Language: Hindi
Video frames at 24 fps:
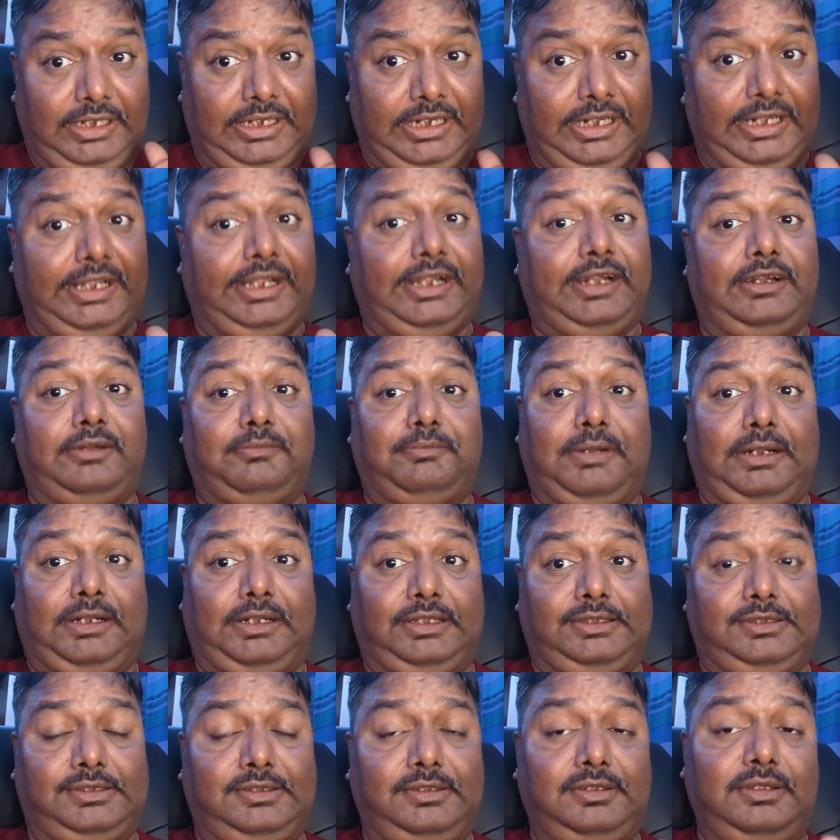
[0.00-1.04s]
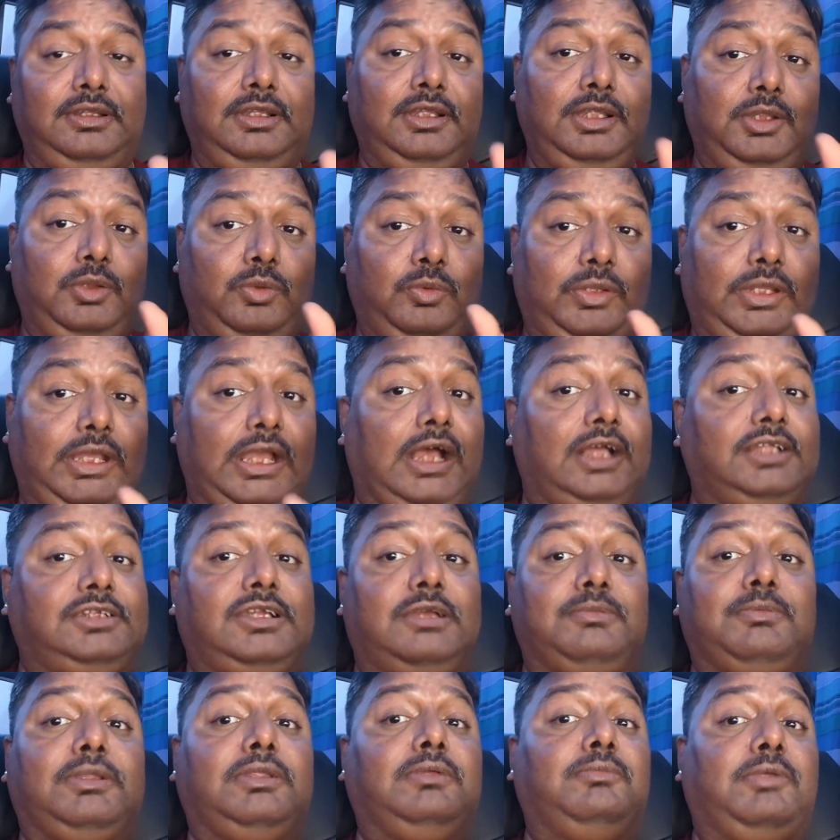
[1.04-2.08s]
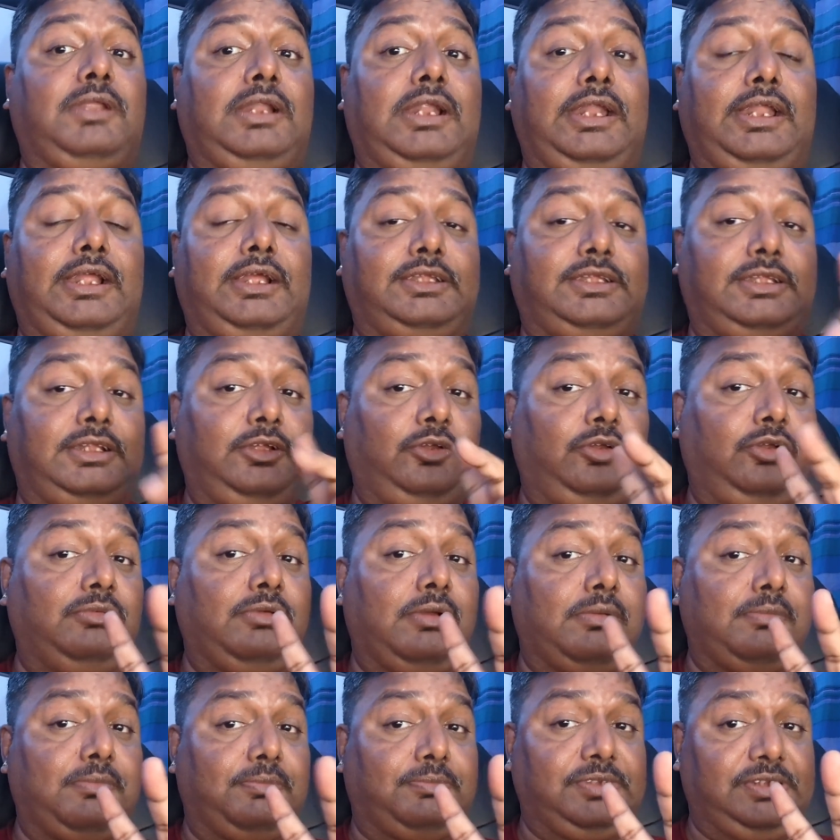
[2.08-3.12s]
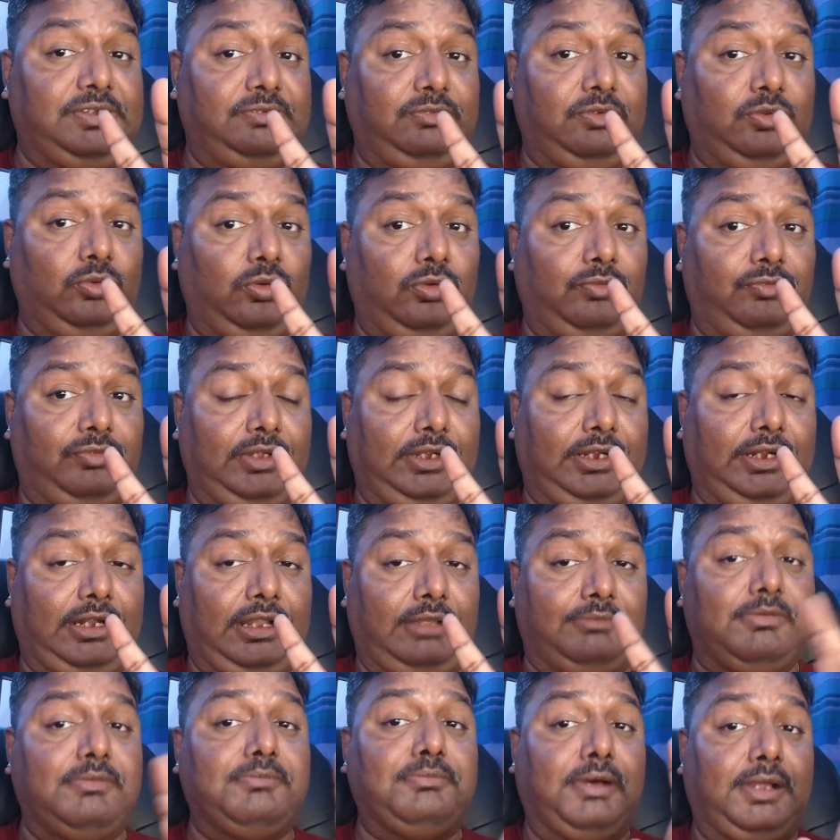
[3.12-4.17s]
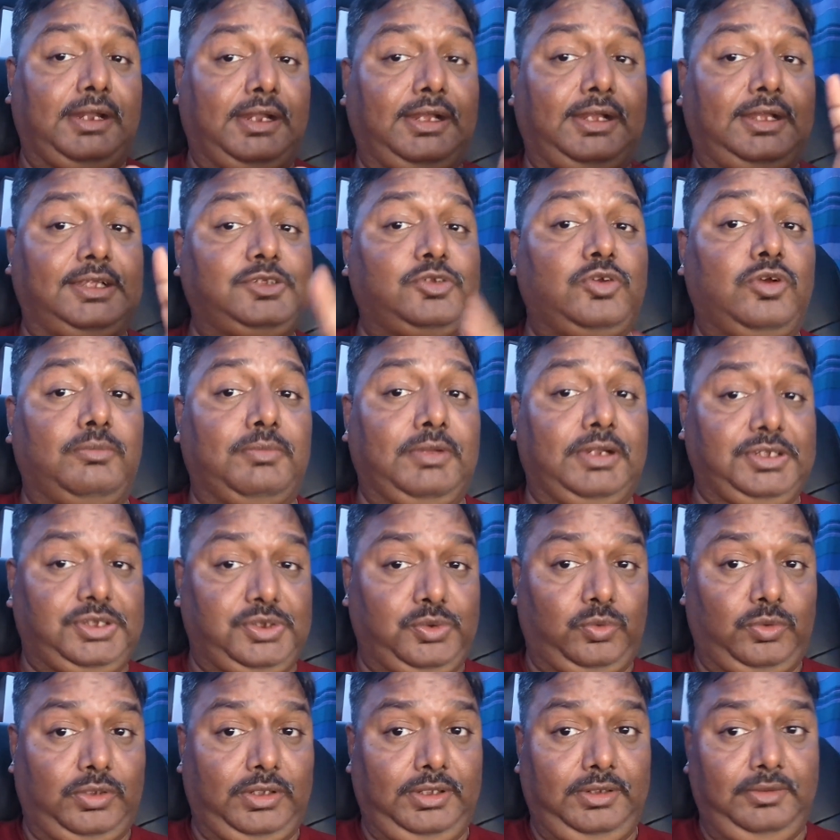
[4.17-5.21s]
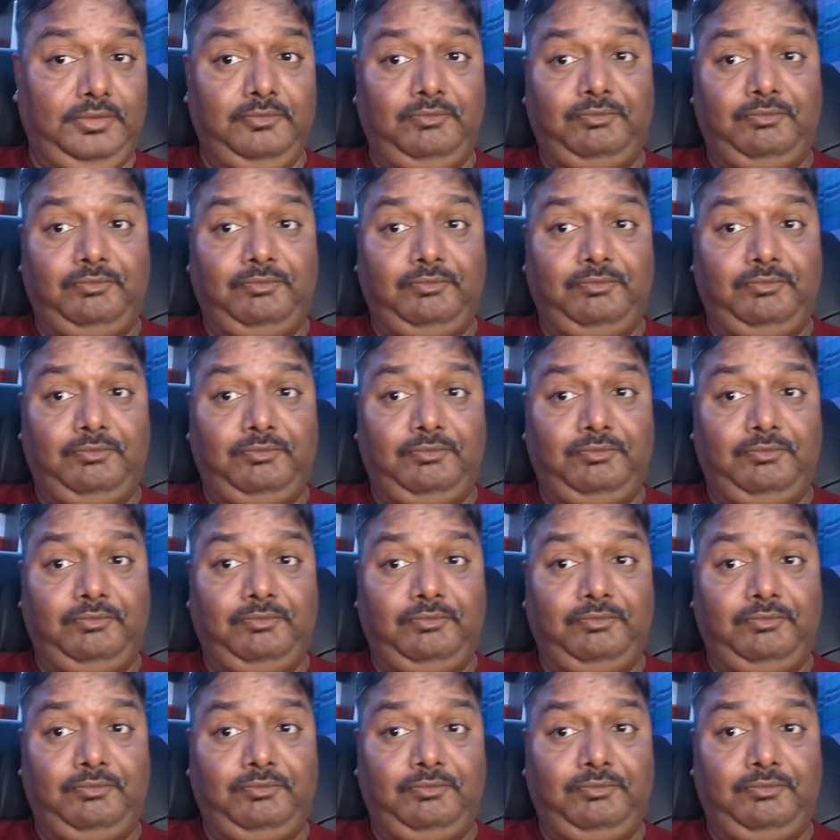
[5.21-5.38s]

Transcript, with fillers: डेडिकेटेड प्रैक्टिस क्योंकि आज के बाद हम डेली नहीं कर सकते क्योंकि हमारे पास सिर्फ दो हफ्ते का टाइम है बारह अगस्त को हमारा शो है